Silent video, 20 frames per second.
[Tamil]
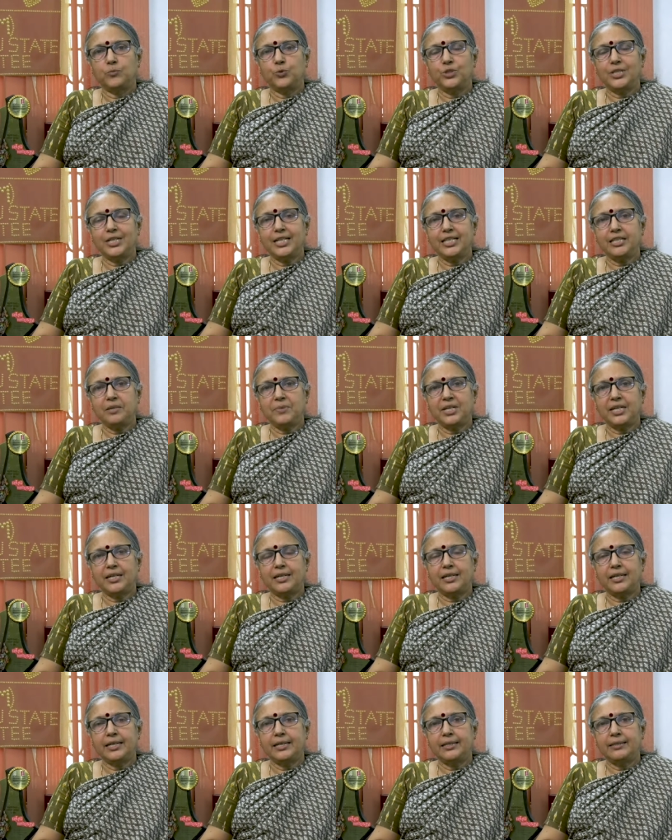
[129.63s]
உச்ச
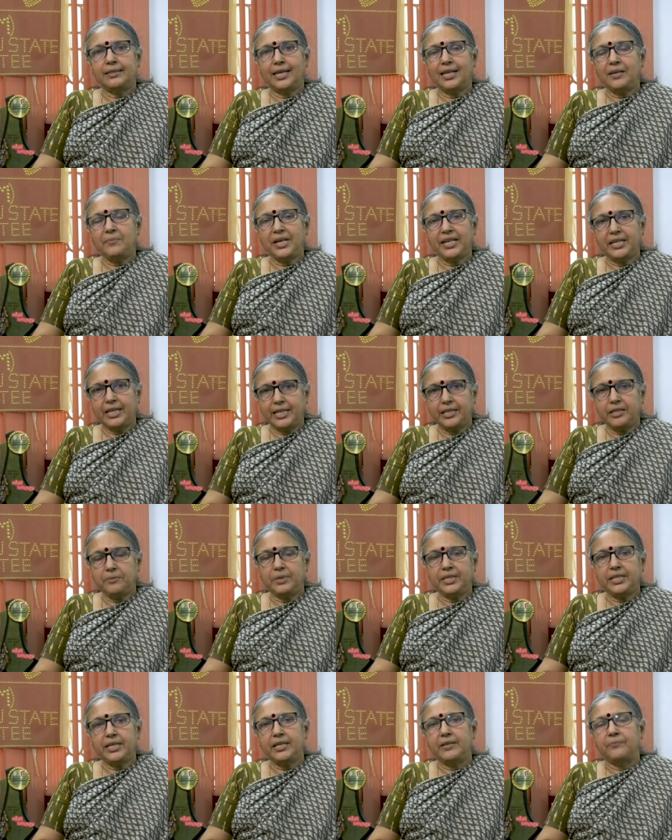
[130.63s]
நீதிமன்ற தலைமை
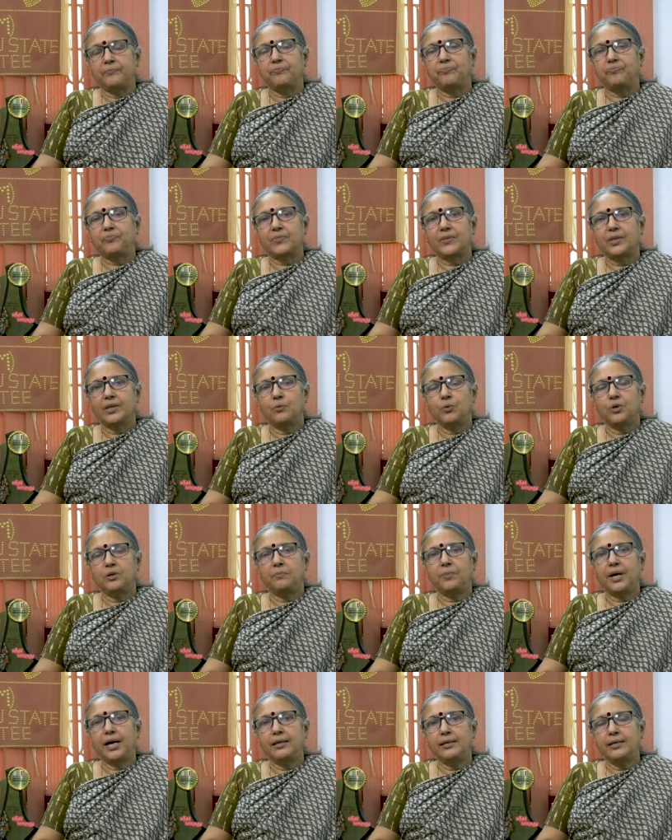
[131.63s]
நீதிபதி ஒரு
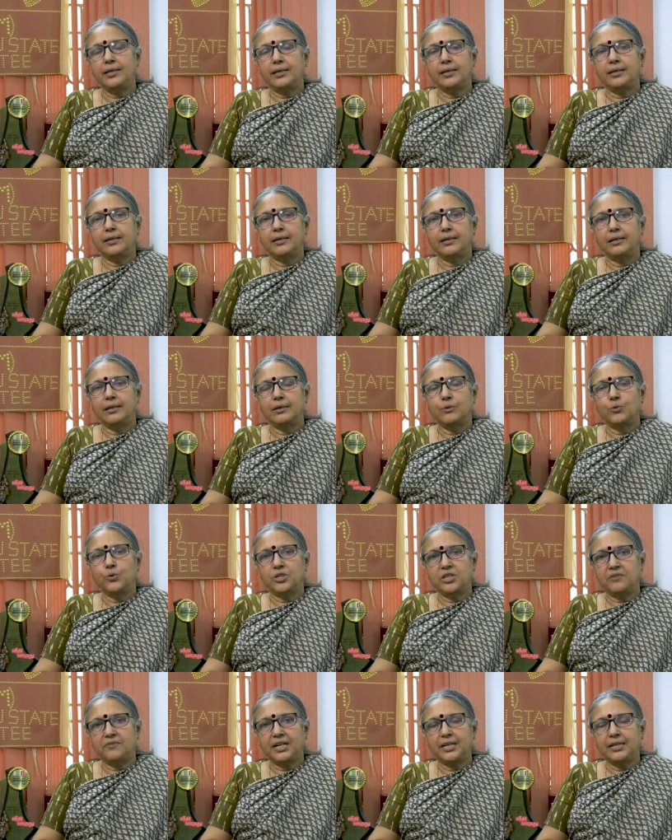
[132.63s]
பாலியல்
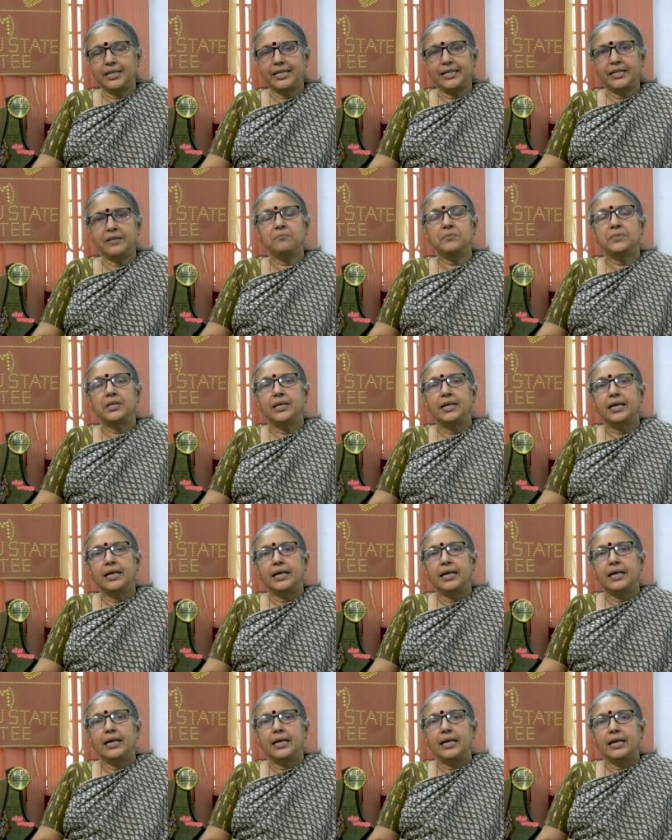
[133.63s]
குற்றவாளியிடம்
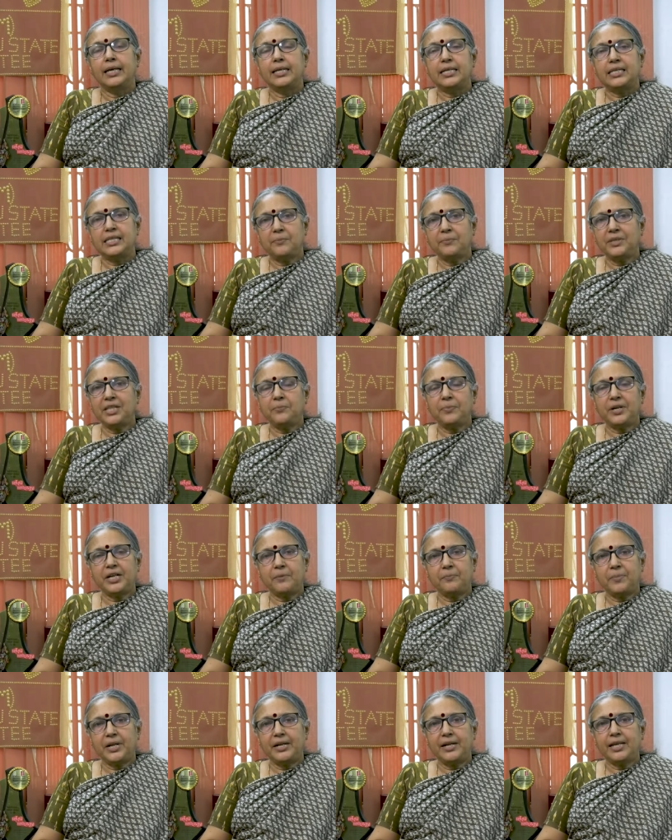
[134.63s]
நீ
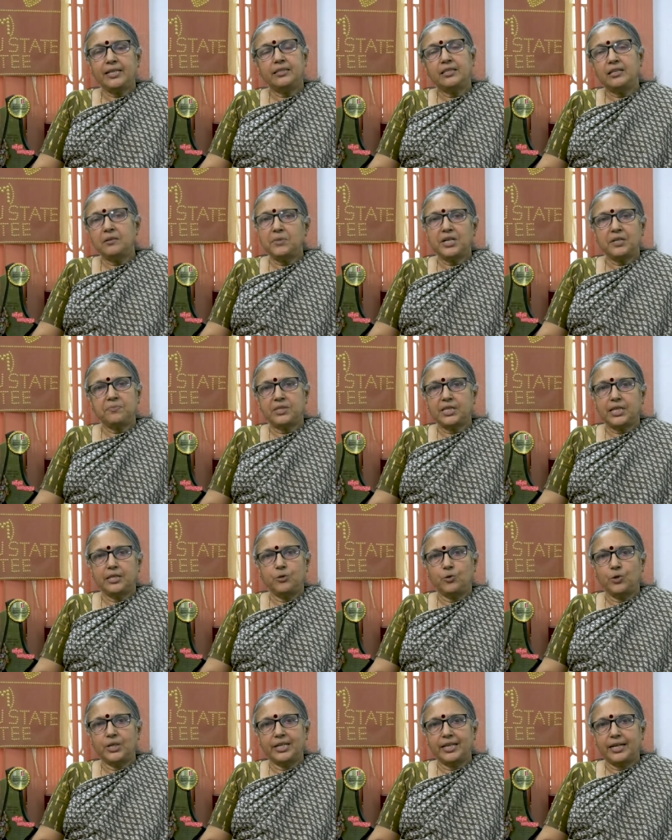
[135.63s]
சம்பந்தப்பட்ட பெண்ணை திருமணம்
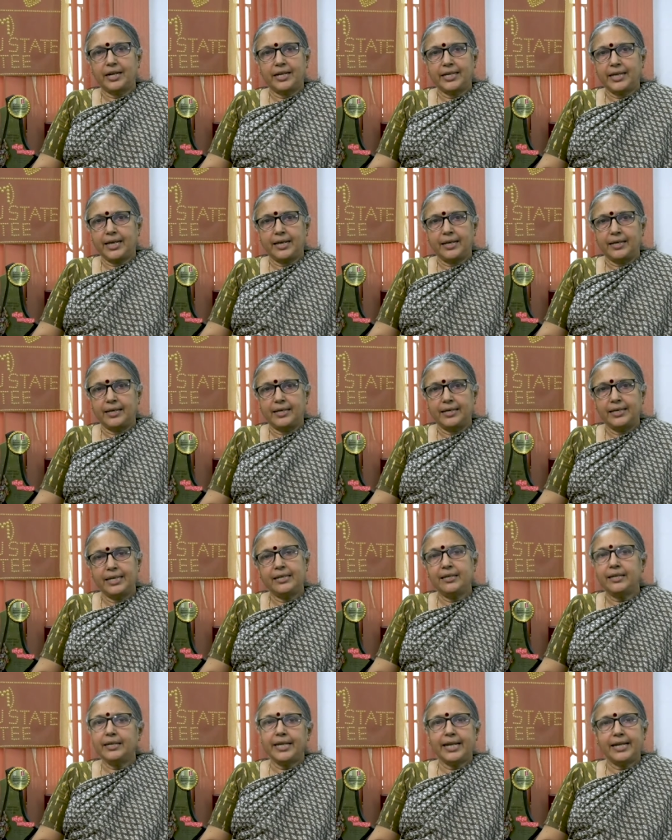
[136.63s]
செய்து கொள்கிறாயா
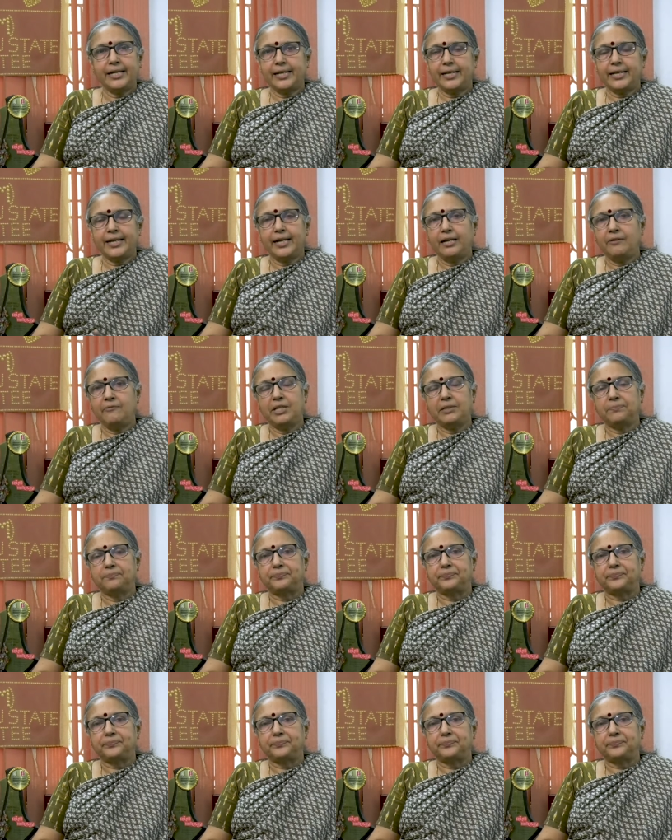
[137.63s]
என்று கேட்ட கேள்வி